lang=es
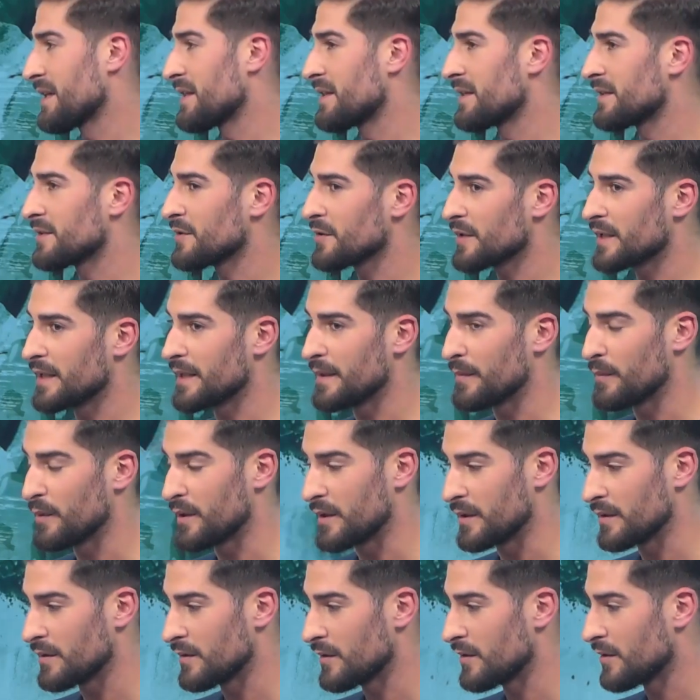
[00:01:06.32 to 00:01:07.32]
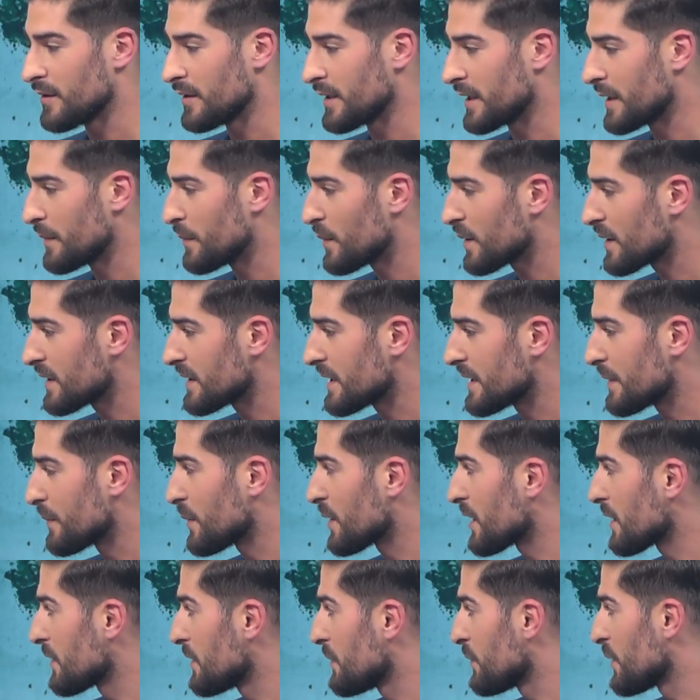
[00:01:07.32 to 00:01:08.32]
es cierto que bueno, los equipos que
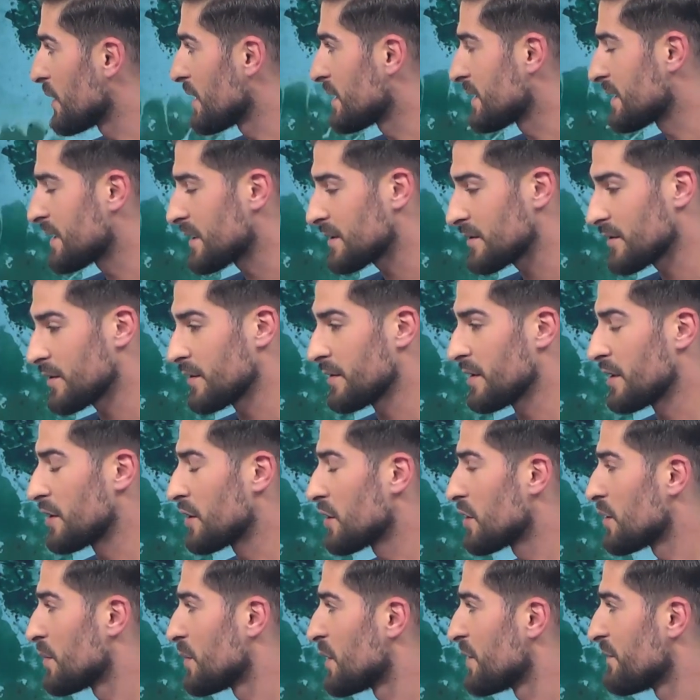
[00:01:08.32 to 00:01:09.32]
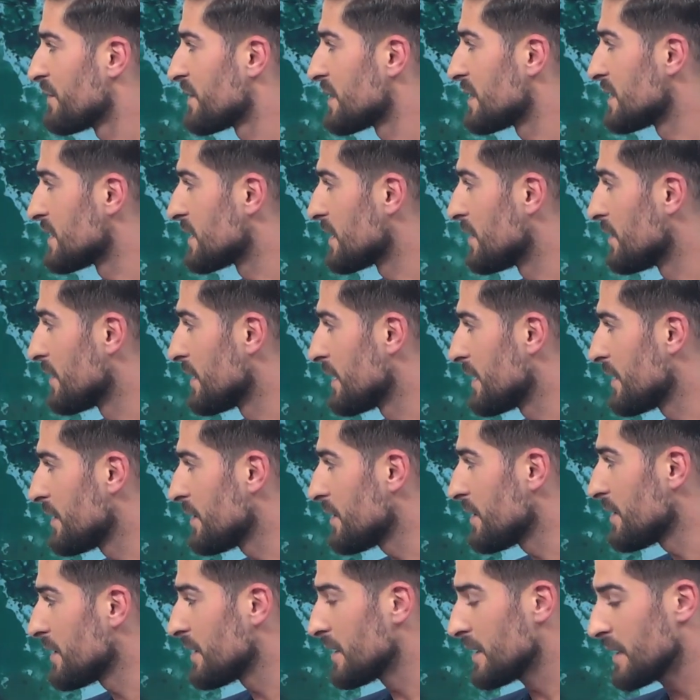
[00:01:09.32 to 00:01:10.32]
tenemos ahora mismo detrás todavía no nos hemos enfrentado a
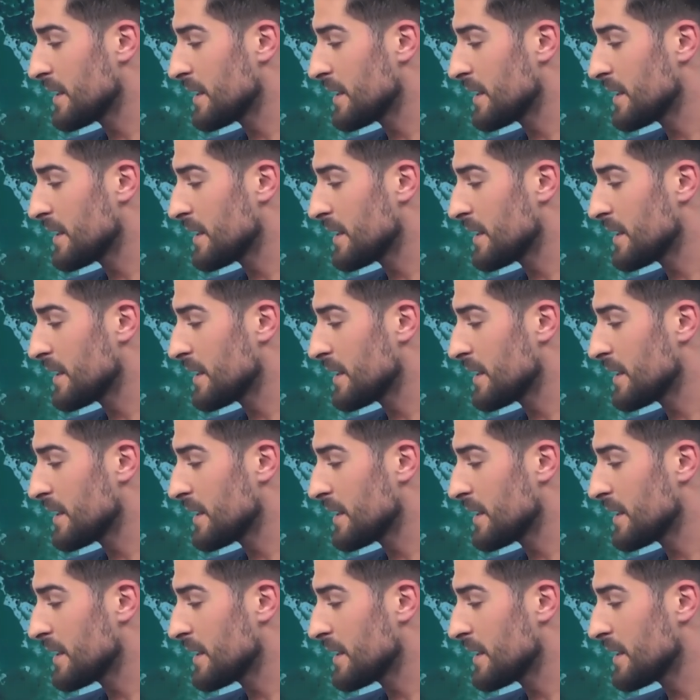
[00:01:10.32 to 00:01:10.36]
ellos.